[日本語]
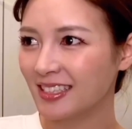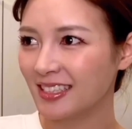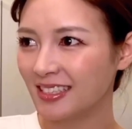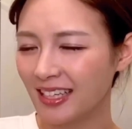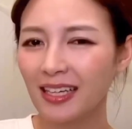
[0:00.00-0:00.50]

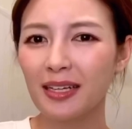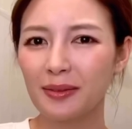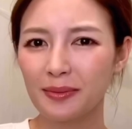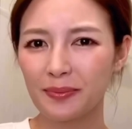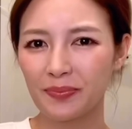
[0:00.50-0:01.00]
ね、
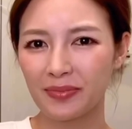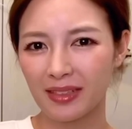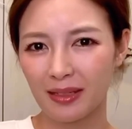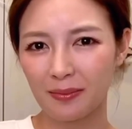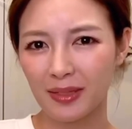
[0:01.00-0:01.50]

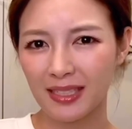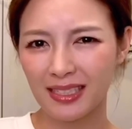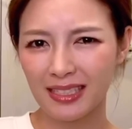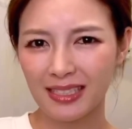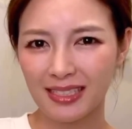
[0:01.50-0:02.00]
あんまり
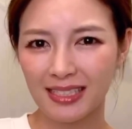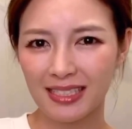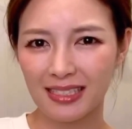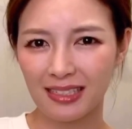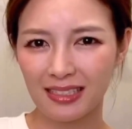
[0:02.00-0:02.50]
意識
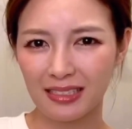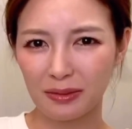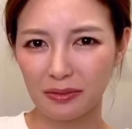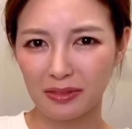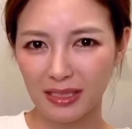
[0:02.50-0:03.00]
しないよ
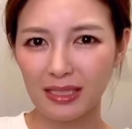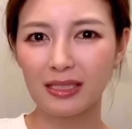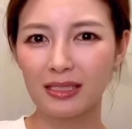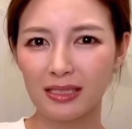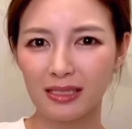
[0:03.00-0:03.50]
うに
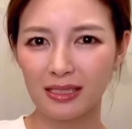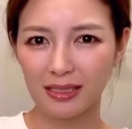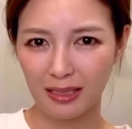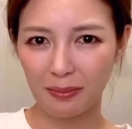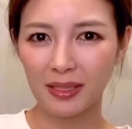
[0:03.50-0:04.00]
し
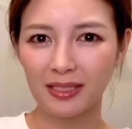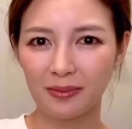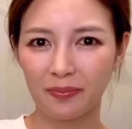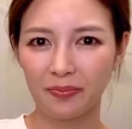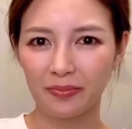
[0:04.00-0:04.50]
てます。
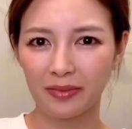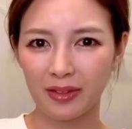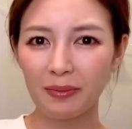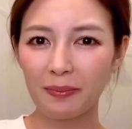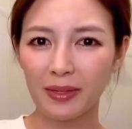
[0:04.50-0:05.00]
で
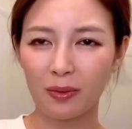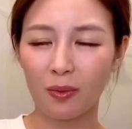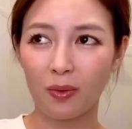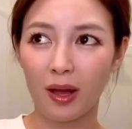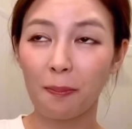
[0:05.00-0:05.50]
もやっぱりこ
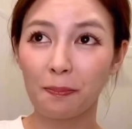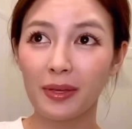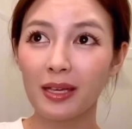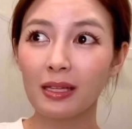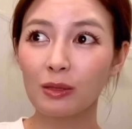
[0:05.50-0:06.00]
う
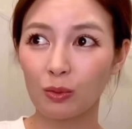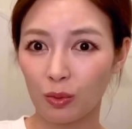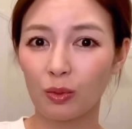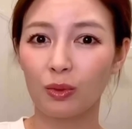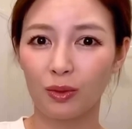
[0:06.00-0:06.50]
ハッピーエンドを
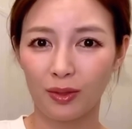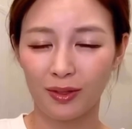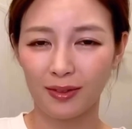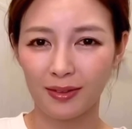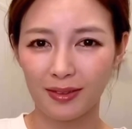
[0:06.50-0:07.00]

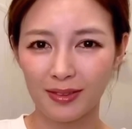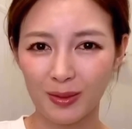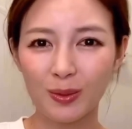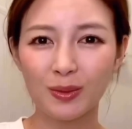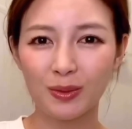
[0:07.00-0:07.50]

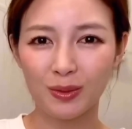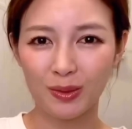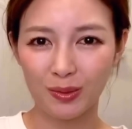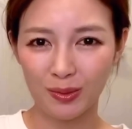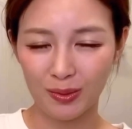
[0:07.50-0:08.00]
想像
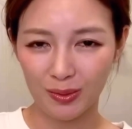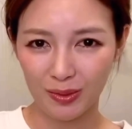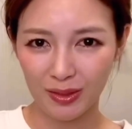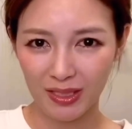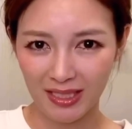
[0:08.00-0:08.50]

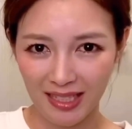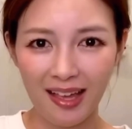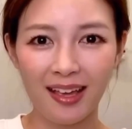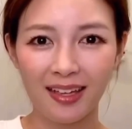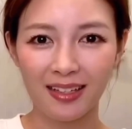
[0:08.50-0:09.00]
して
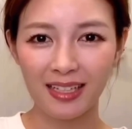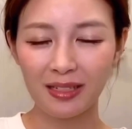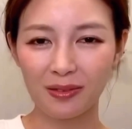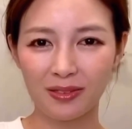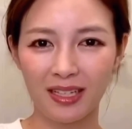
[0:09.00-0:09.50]
いっ
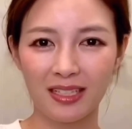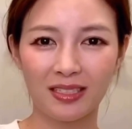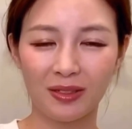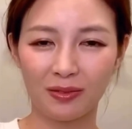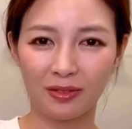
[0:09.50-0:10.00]
こ
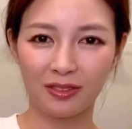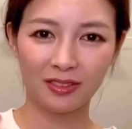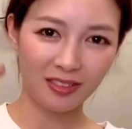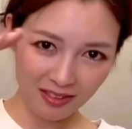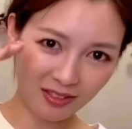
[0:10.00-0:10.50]
テンションを
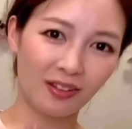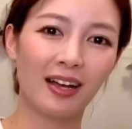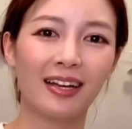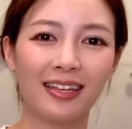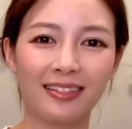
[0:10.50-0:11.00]
クッと
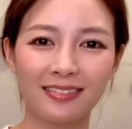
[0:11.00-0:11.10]
上げる